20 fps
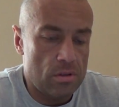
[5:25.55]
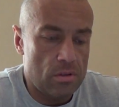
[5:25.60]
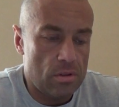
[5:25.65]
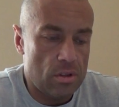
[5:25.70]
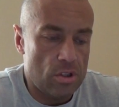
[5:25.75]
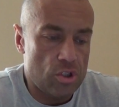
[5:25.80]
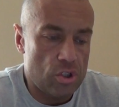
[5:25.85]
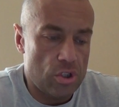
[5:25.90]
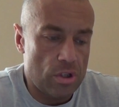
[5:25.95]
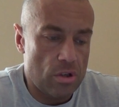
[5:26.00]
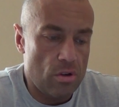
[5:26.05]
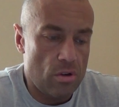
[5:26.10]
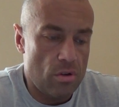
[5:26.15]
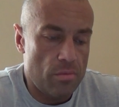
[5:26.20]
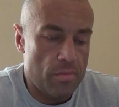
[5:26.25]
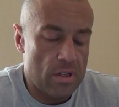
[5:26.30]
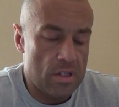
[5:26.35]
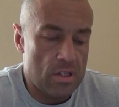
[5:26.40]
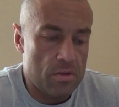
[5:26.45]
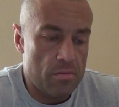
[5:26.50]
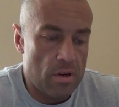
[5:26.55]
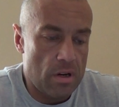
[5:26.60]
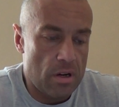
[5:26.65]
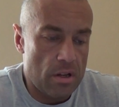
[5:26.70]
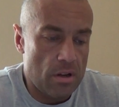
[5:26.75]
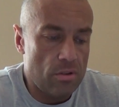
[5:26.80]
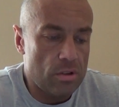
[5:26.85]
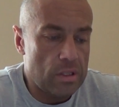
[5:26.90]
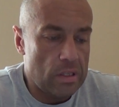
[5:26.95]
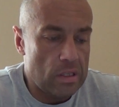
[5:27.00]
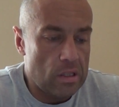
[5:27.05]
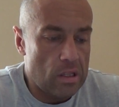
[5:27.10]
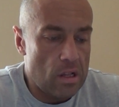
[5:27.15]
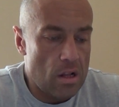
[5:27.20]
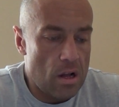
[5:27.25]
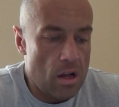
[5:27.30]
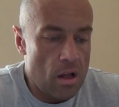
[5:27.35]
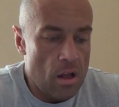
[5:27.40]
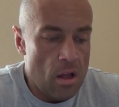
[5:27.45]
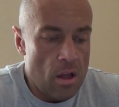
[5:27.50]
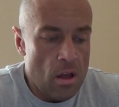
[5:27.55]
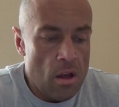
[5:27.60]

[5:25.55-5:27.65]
naszego maksymalnego tętna